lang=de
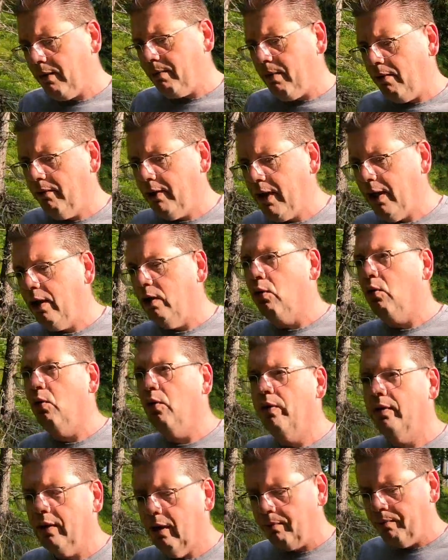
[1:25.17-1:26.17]
war mal wieder
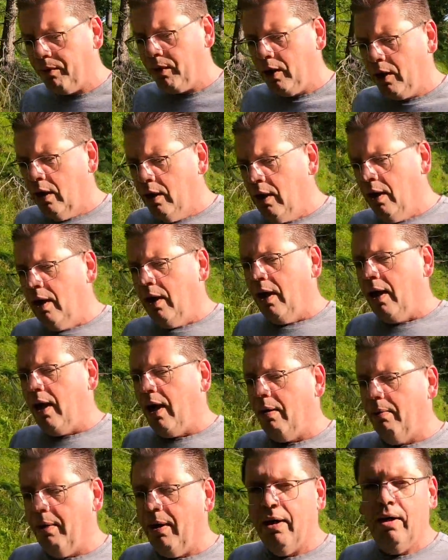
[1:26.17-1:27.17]
erholsam.
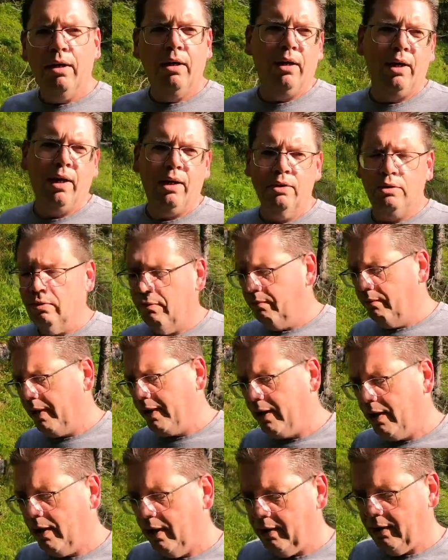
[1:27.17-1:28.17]
Aber ja, zum
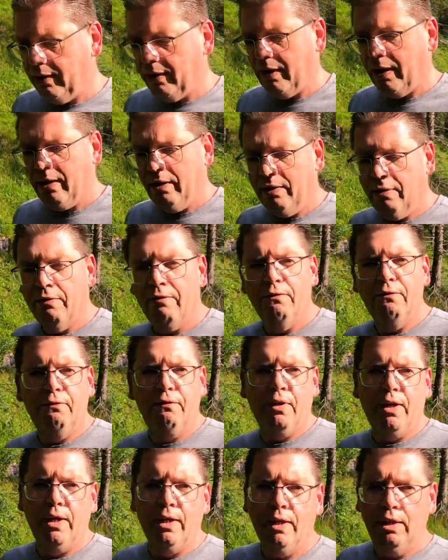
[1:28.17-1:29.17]
Wandern hatte ich da
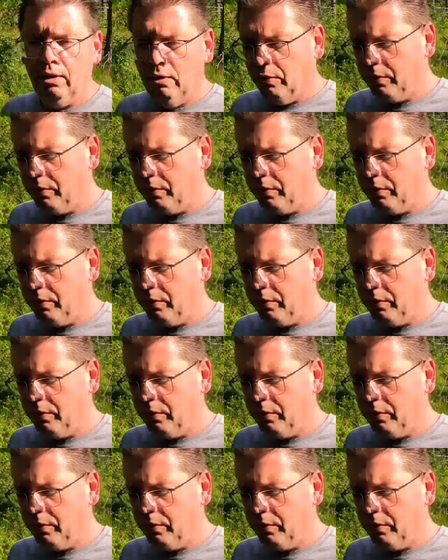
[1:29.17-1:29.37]
wenig